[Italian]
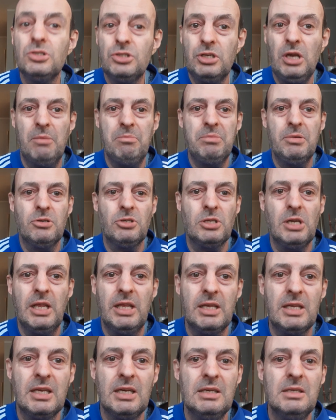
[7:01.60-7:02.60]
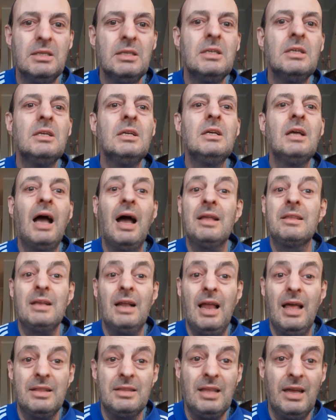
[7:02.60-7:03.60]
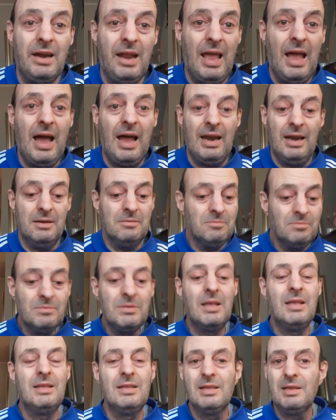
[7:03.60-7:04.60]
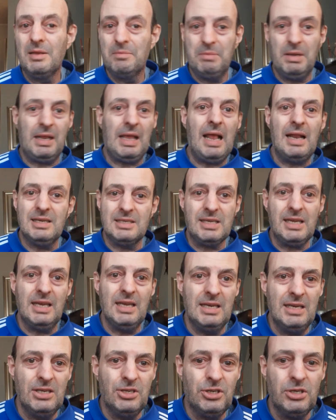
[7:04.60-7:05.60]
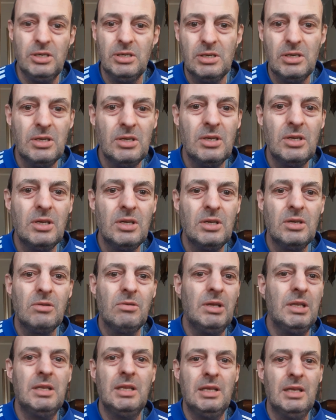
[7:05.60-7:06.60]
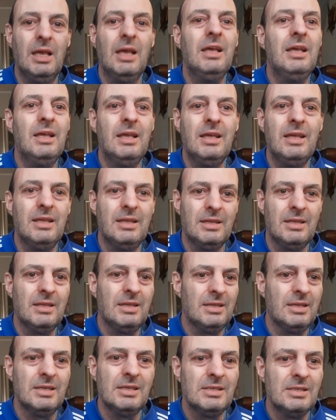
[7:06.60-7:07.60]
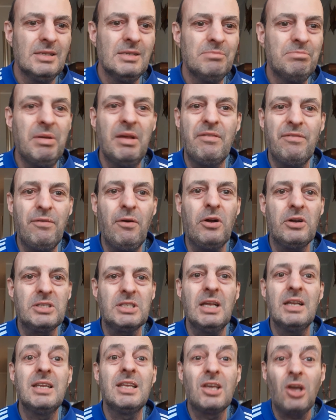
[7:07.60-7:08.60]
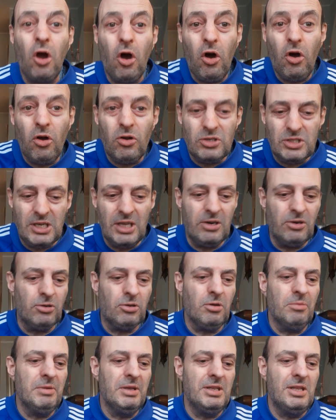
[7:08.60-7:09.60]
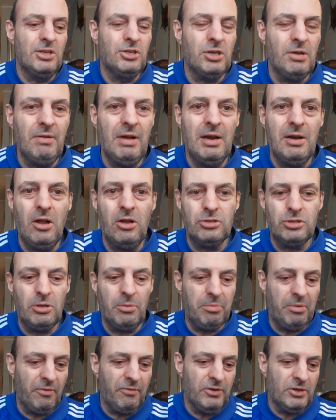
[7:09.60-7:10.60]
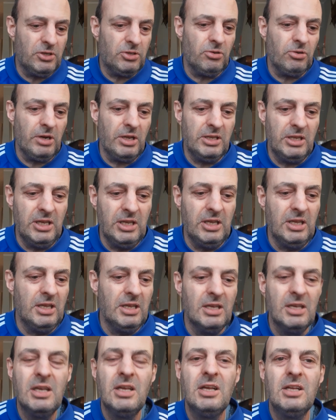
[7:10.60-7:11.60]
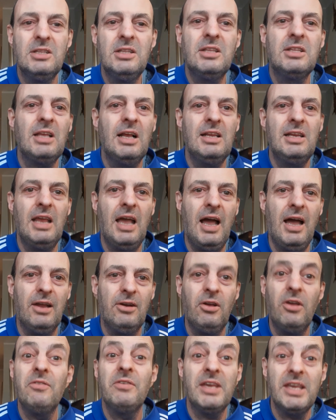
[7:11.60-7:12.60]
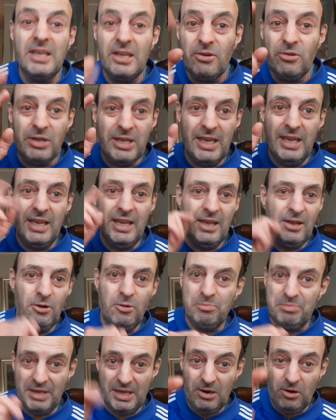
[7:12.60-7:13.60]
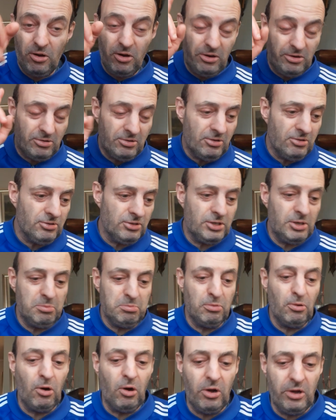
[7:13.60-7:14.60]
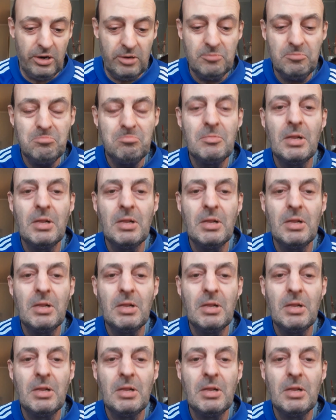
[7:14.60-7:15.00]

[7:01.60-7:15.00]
Champions League Atalanta Real perché è il 16. Quindi per forza di cose, ero come diceva il nostro professore di, di italiano, è vero che ero per oro non si può oro.